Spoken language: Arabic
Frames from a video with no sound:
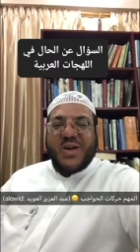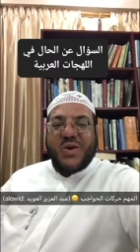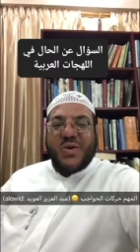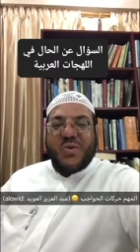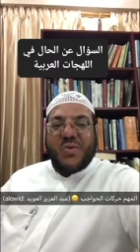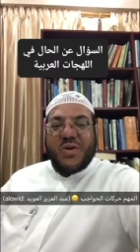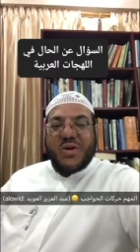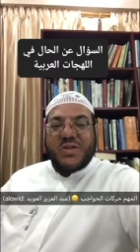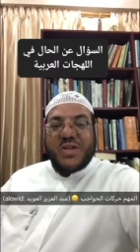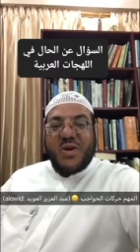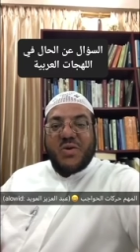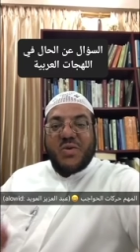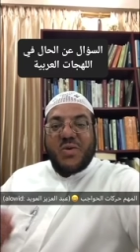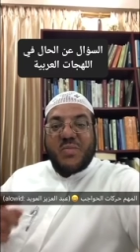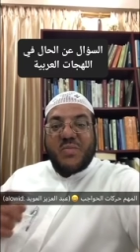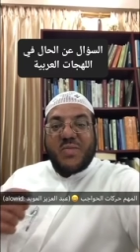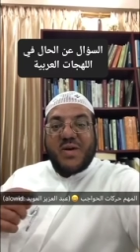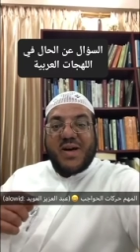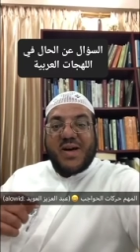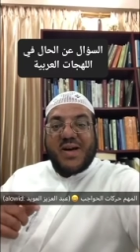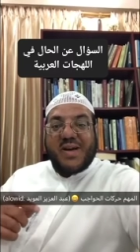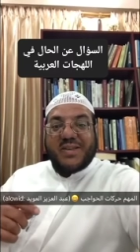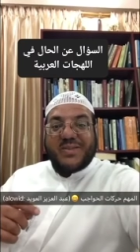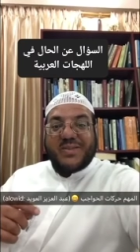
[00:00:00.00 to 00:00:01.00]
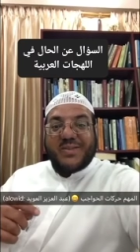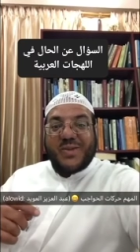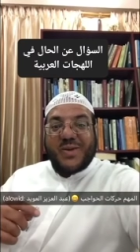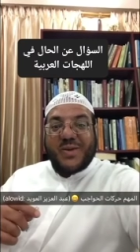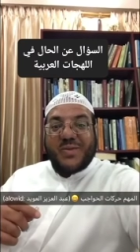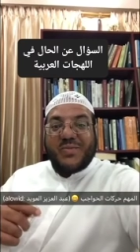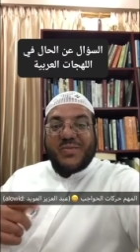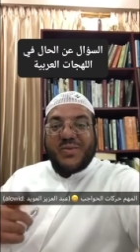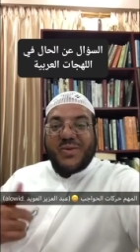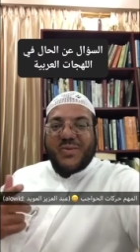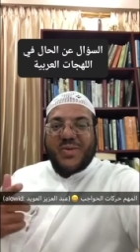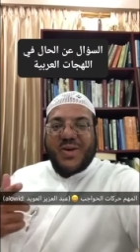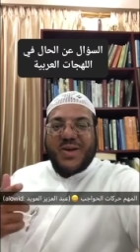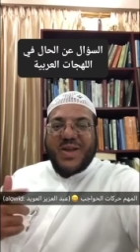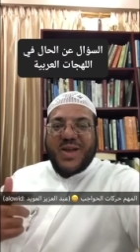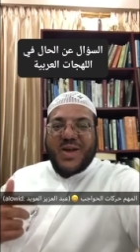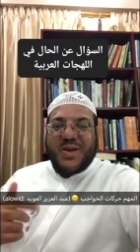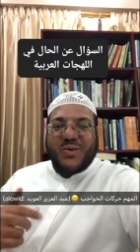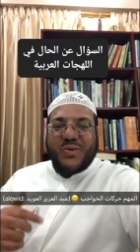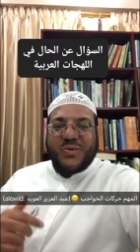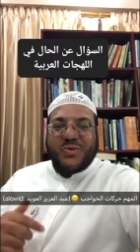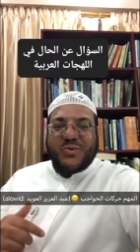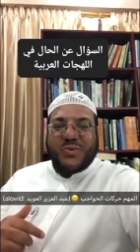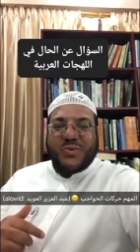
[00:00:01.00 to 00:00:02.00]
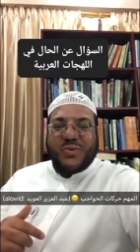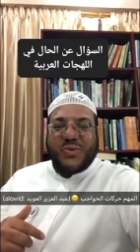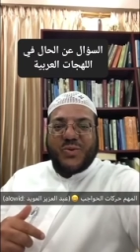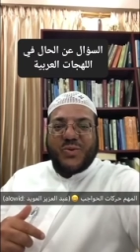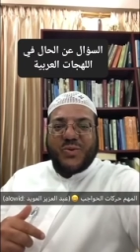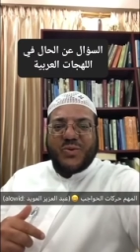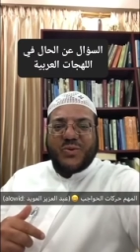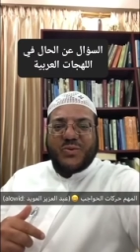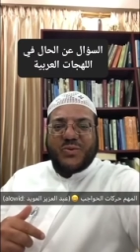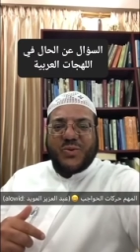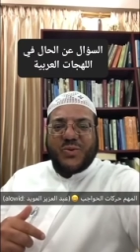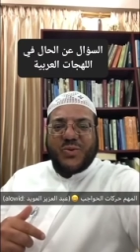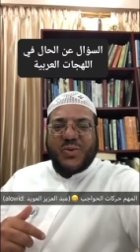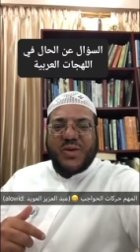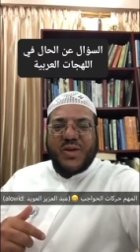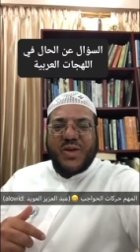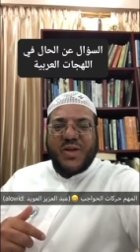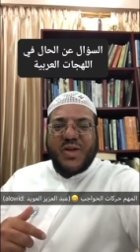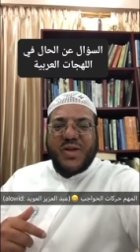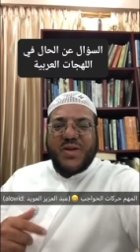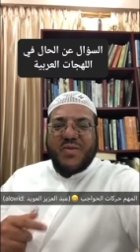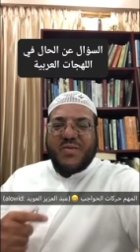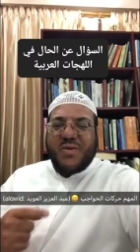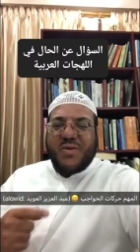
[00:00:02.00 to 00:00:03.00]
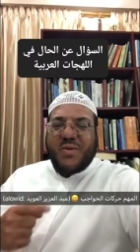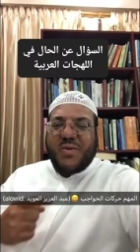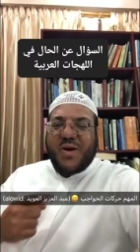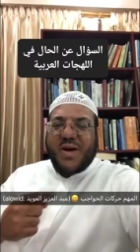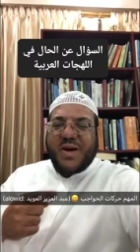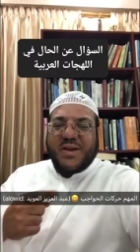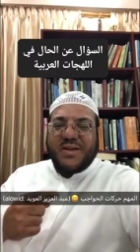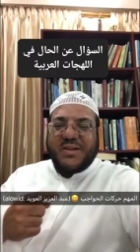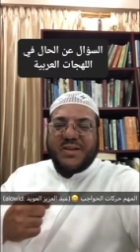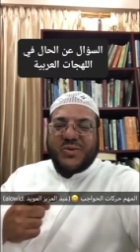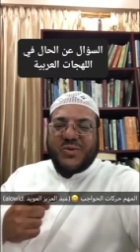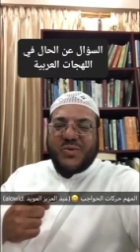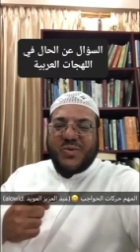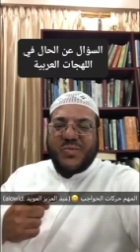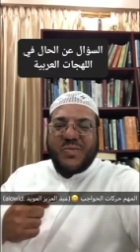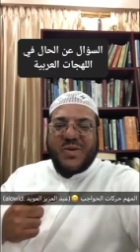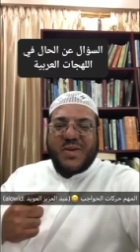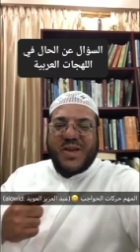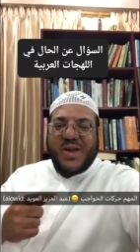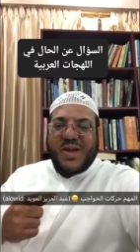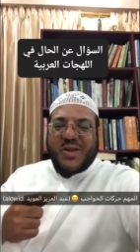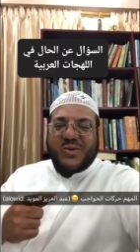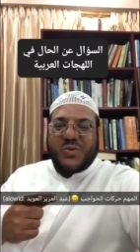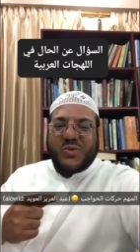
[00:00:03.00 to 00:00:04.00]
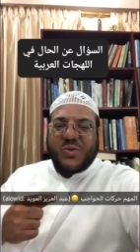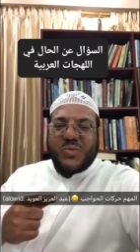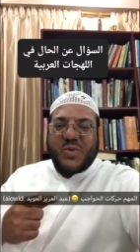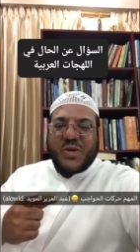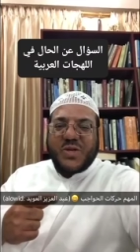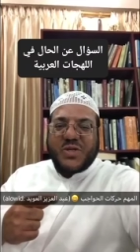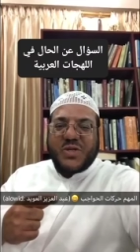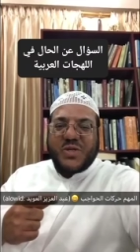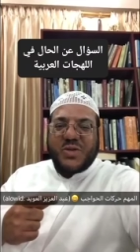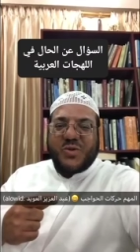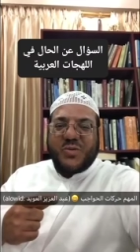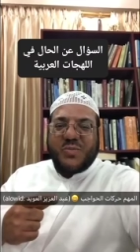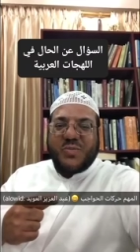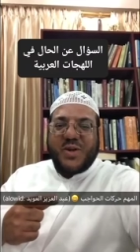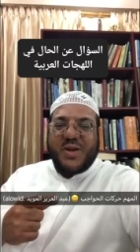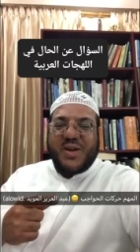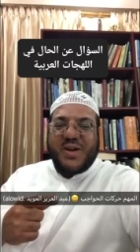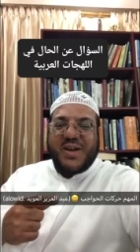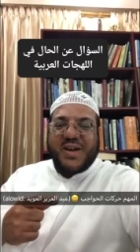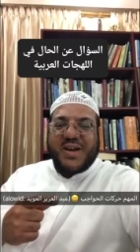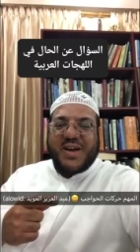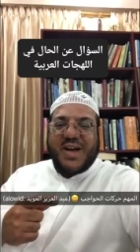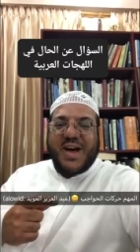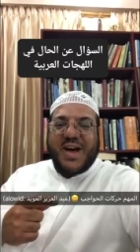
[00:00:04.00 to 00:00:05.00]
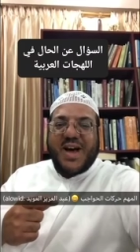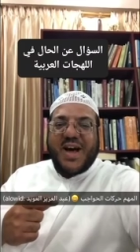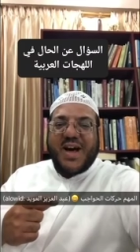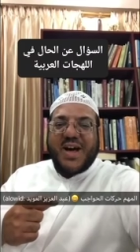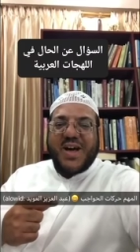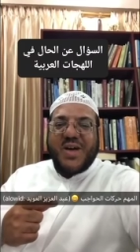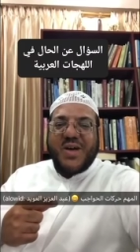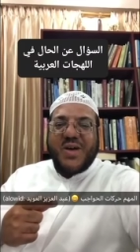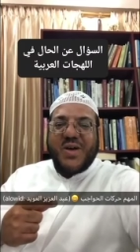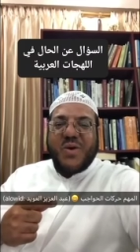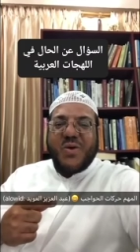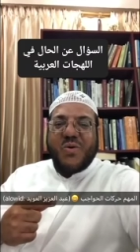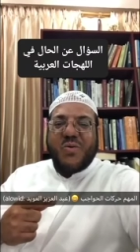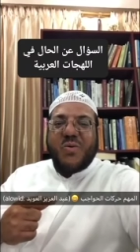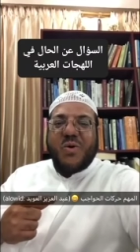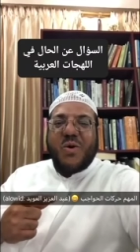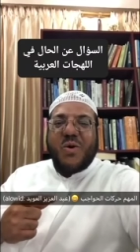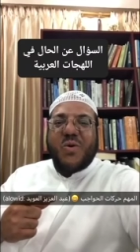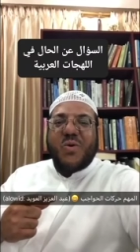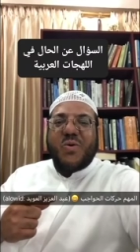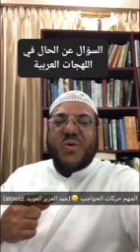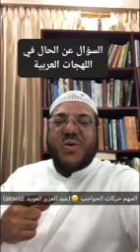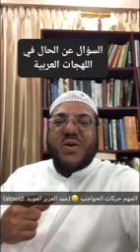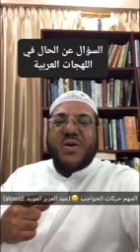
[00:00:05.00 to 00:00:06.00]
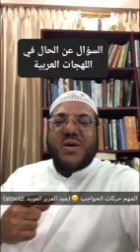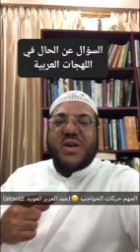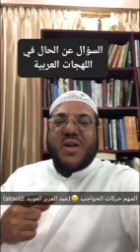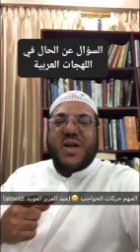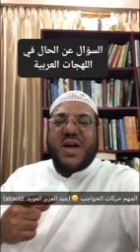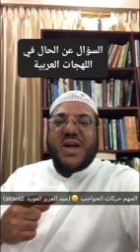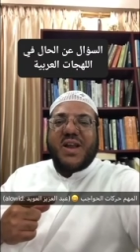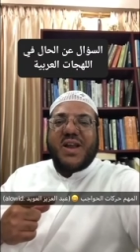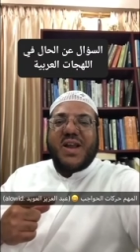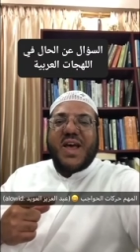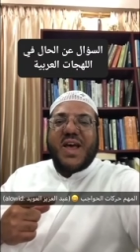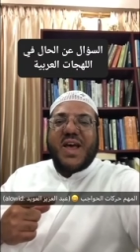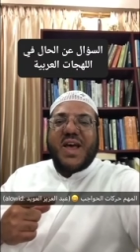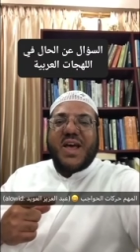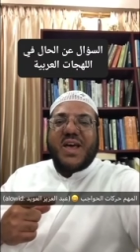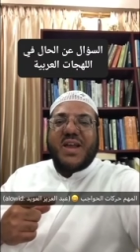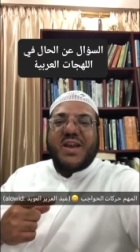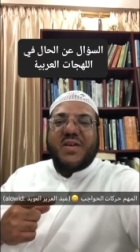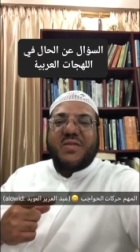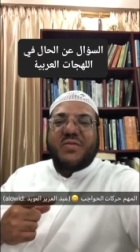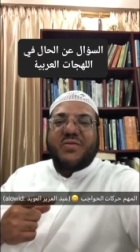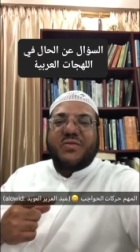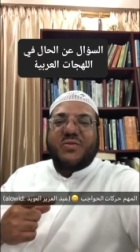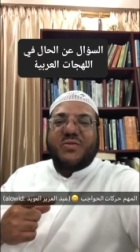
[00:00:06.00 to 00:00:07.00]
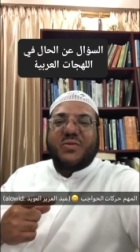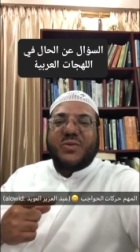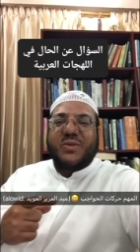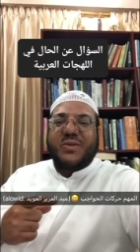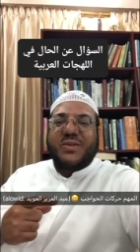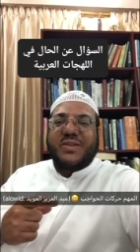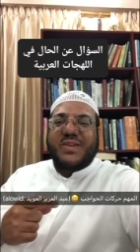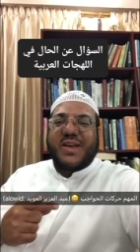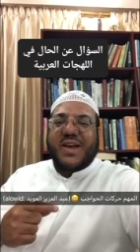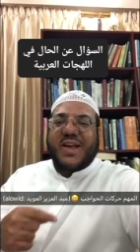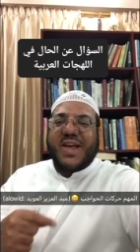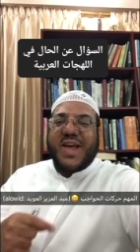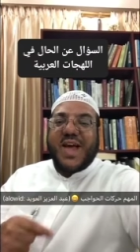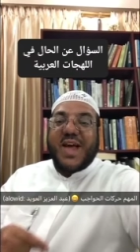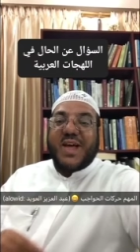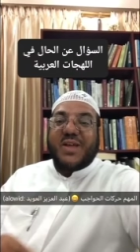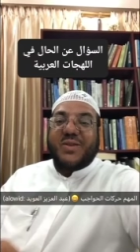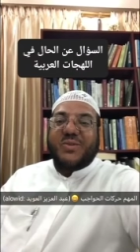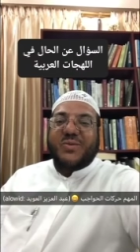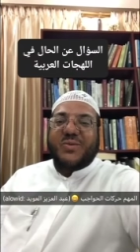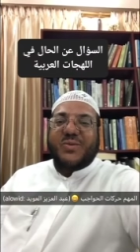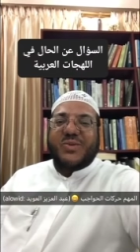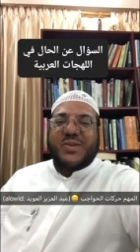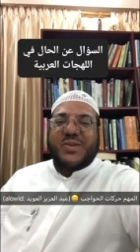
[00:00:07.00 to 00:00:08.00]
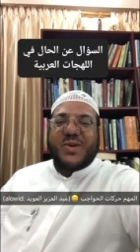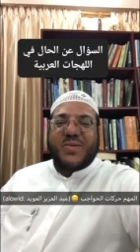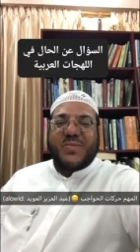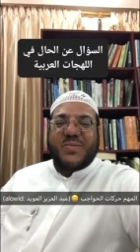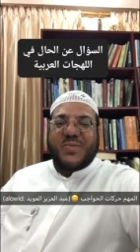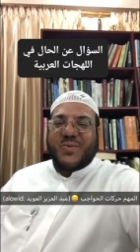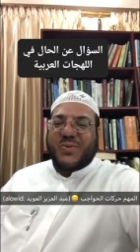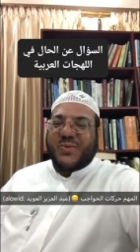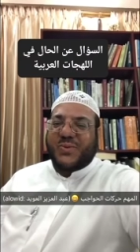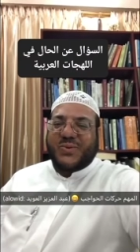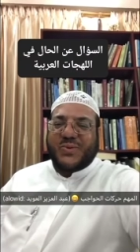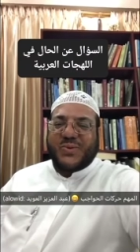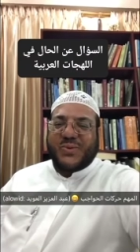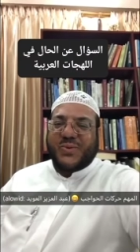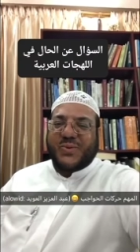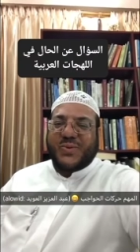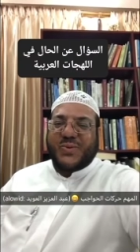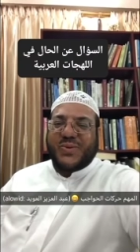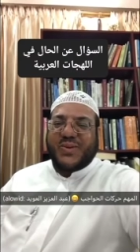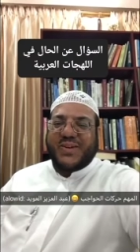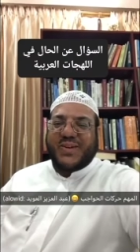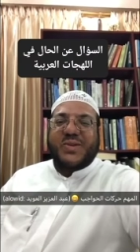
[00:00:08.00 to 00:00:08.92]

وجاوبها طرفي ونحن سكوت فواحدة منها تبشر باللقاء وأخرى لها نفس تكاد تموت